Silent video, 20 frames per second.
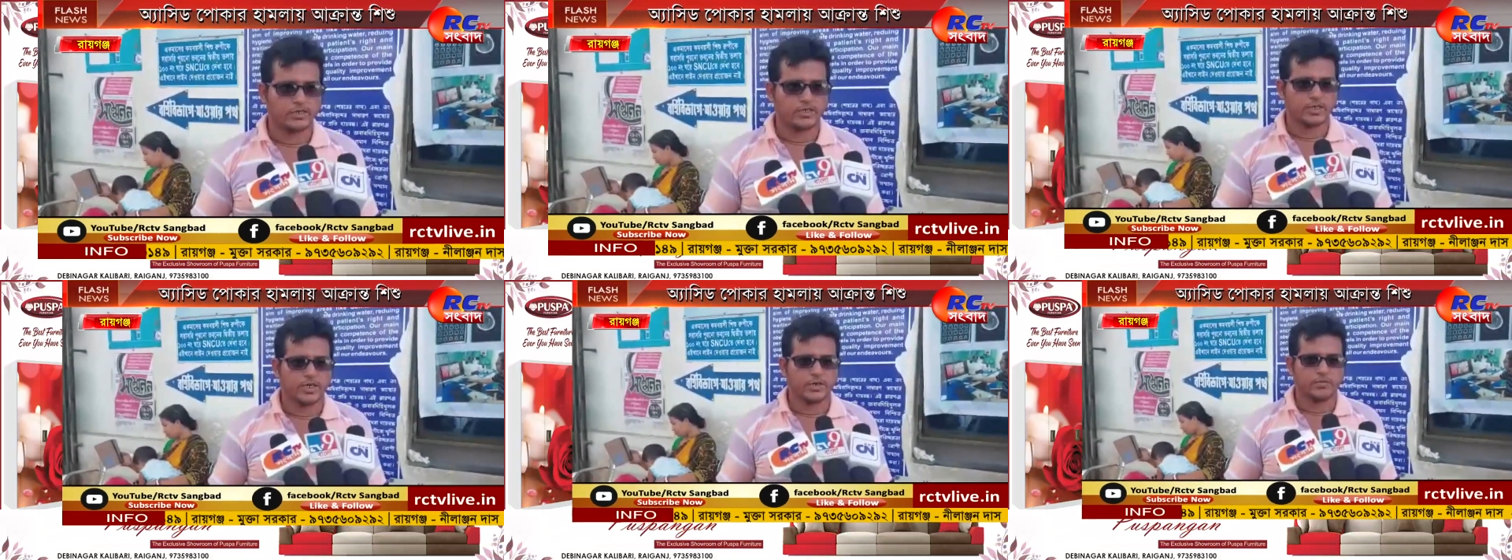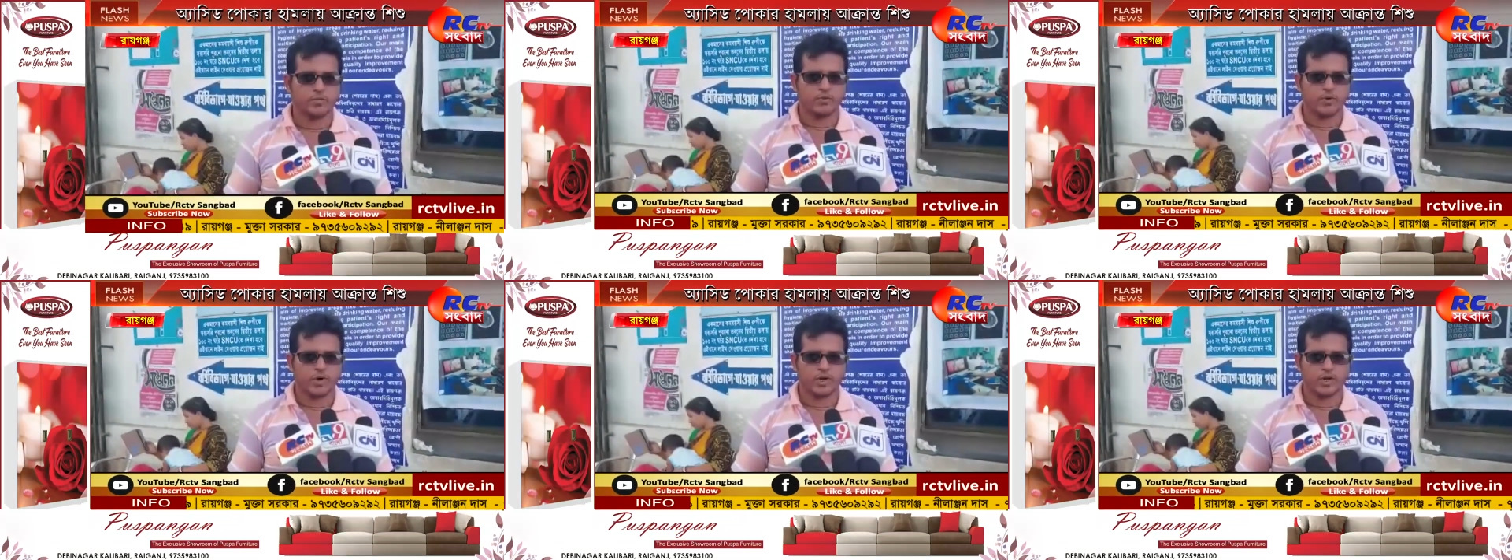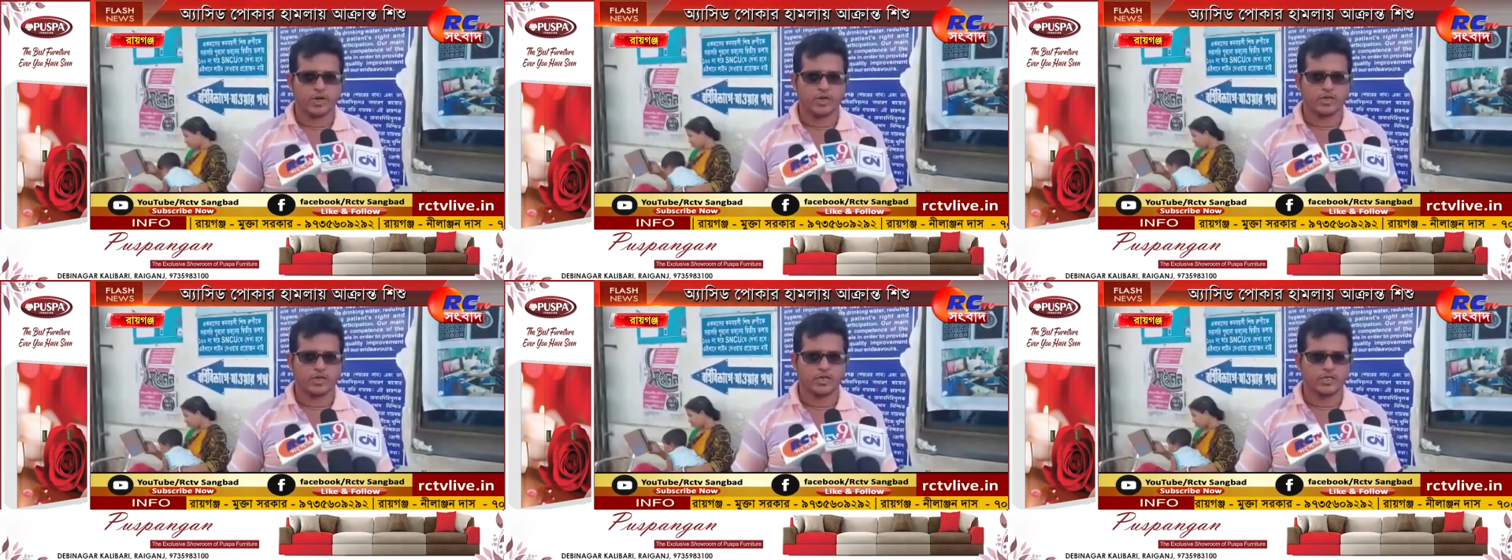যে
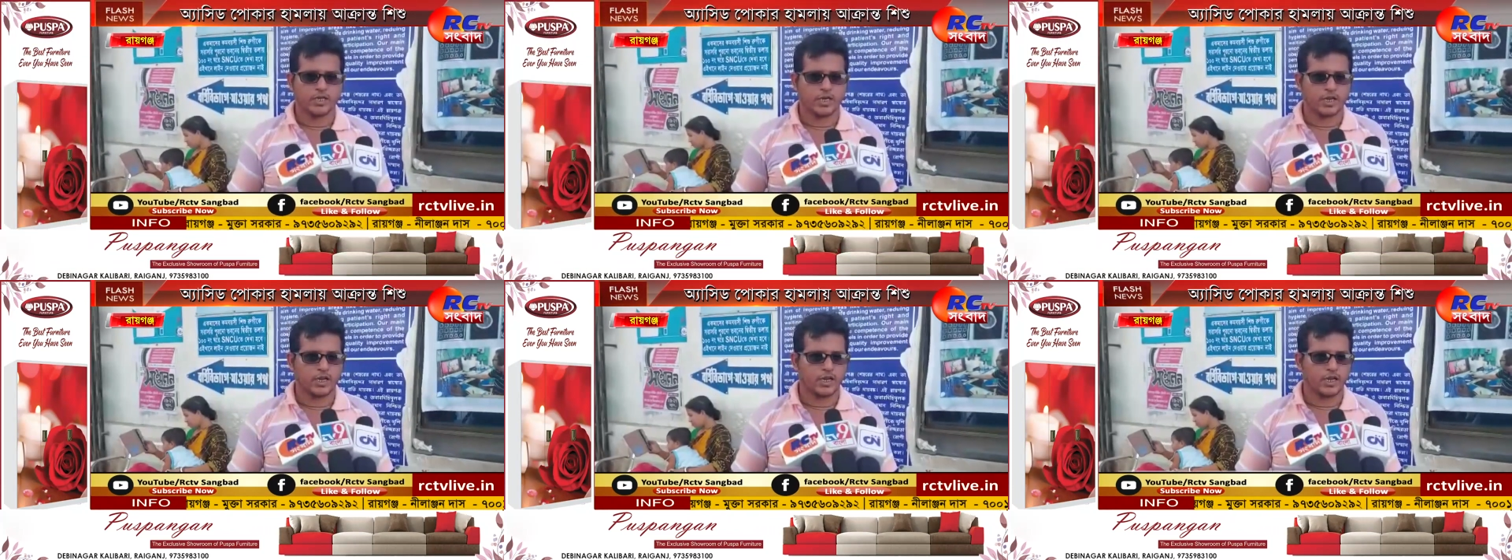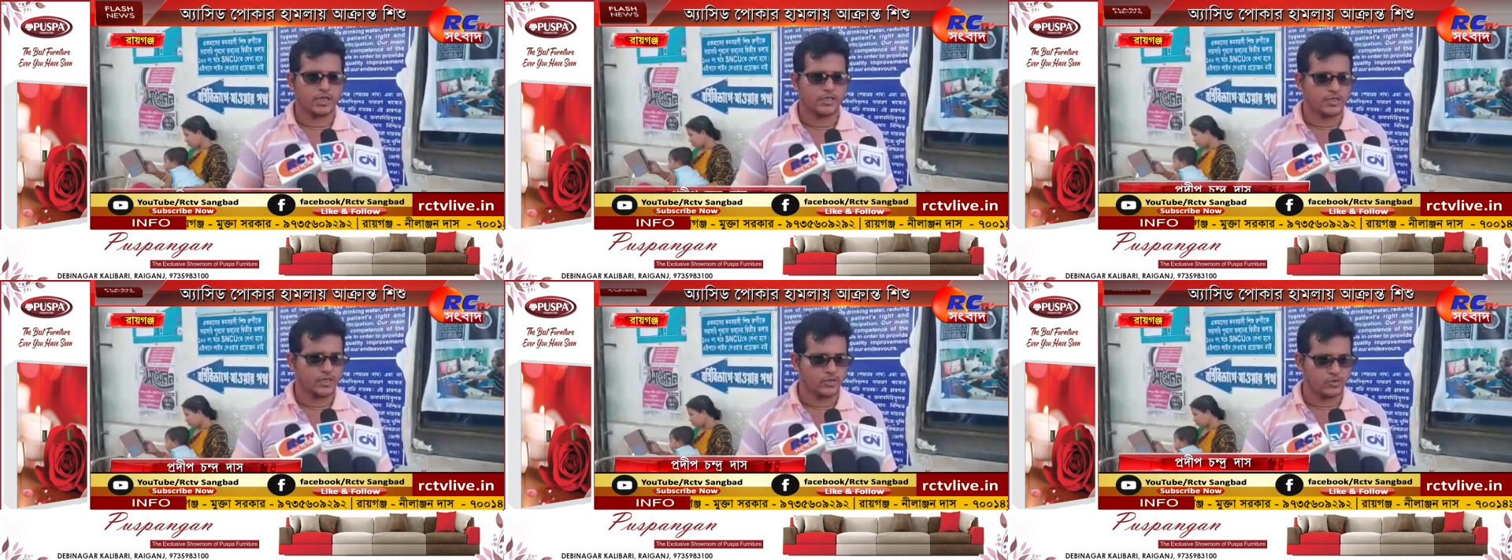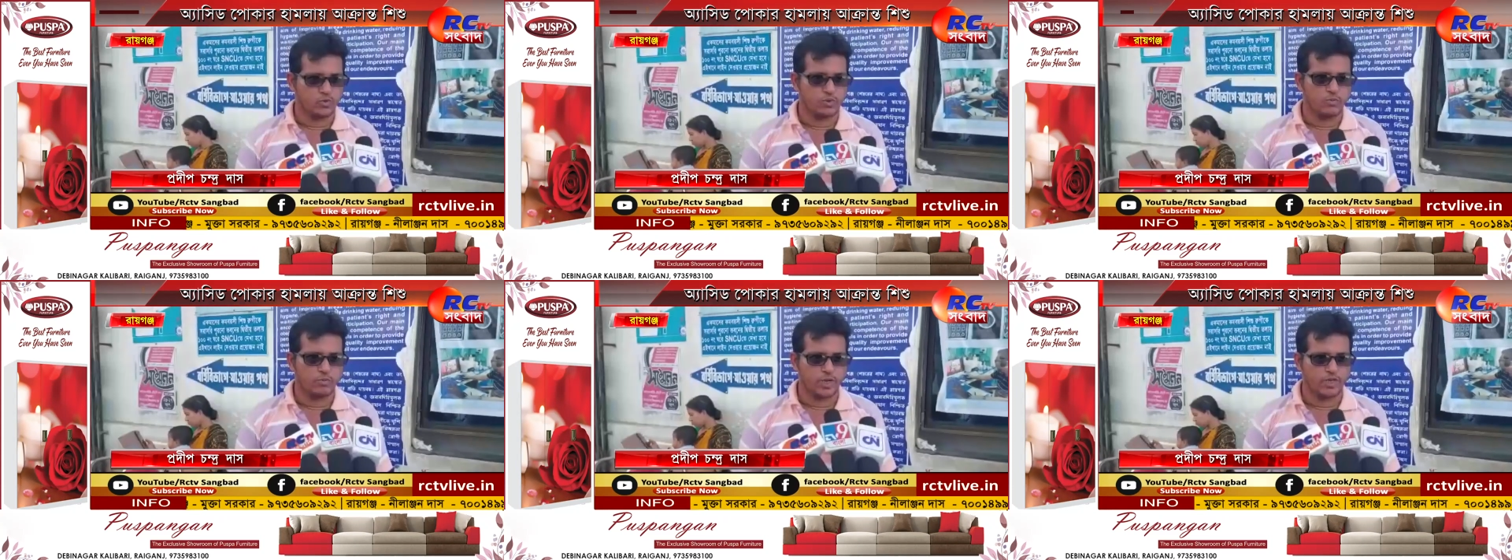পোকাটা নিয়ে সারা রাজ্যে
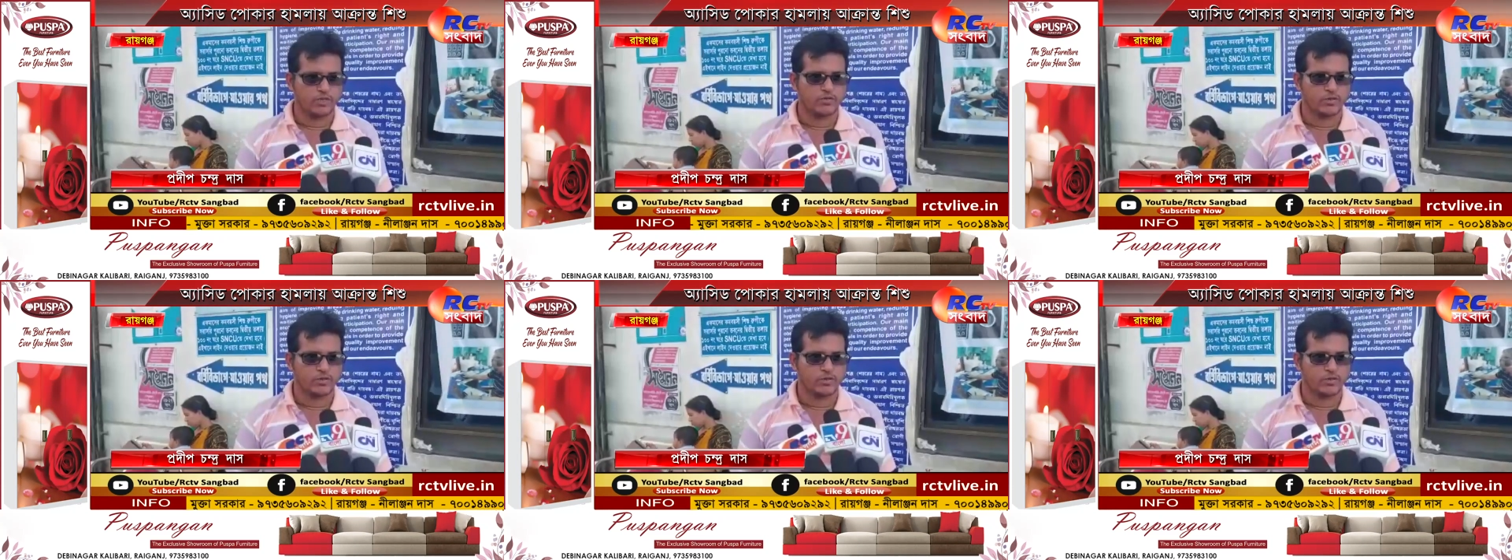তুলফাল